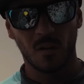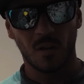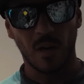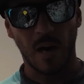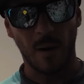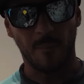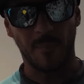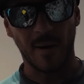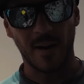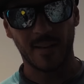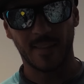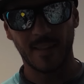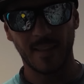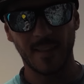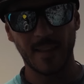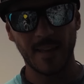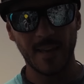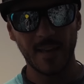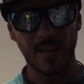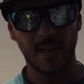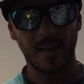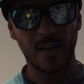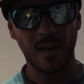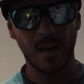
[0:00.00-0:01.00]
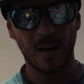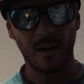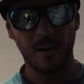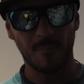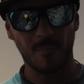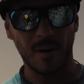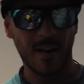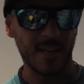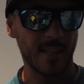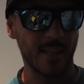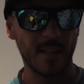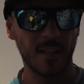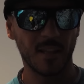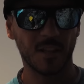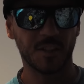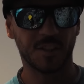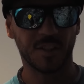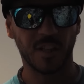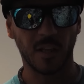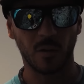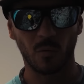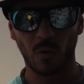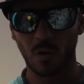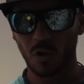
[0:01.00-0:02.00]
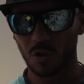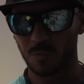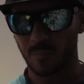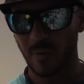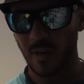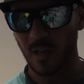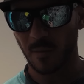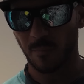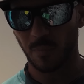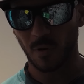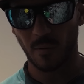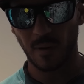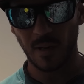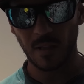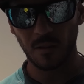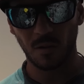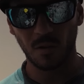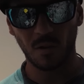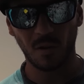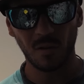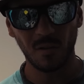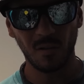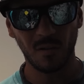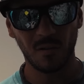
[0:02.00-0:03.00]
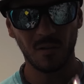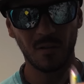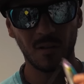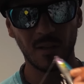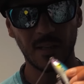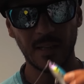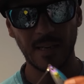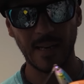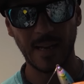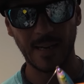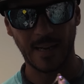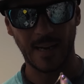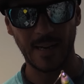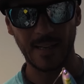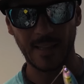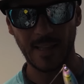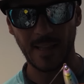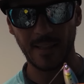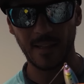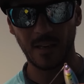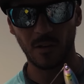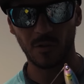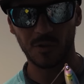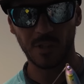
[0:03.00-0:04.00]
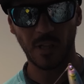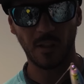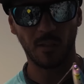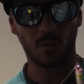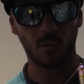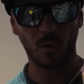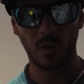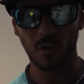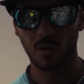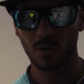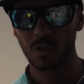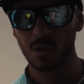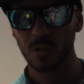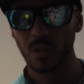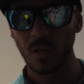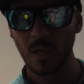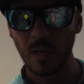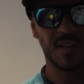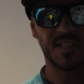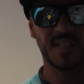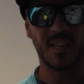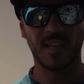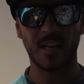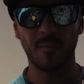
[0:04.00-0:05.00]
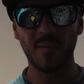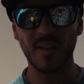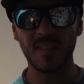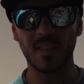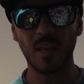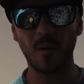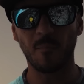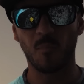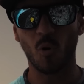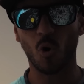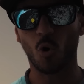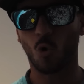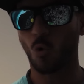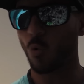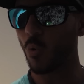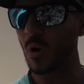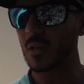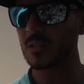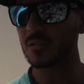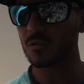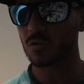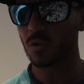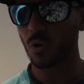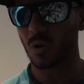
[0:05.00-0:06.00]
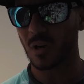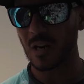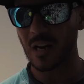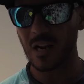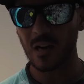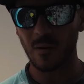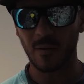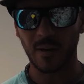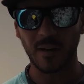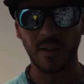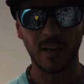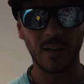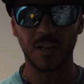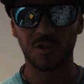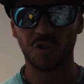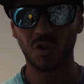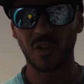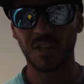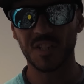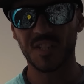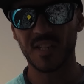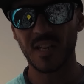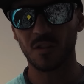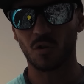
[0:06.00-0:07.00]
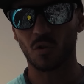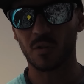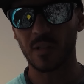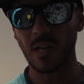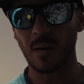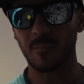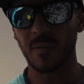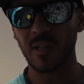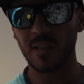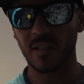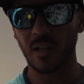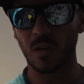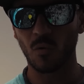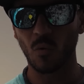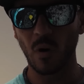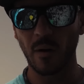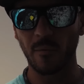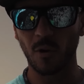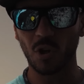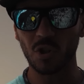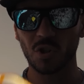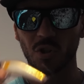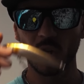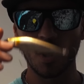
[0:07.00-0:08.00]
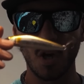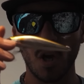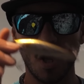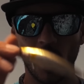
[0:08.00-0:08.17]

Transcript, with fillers: aparte de la variedad de señuelos para ir probando, la calidad de los anzuelos. Básicamente por cuánto clavan, el hecho de que sean totalmente nuevos,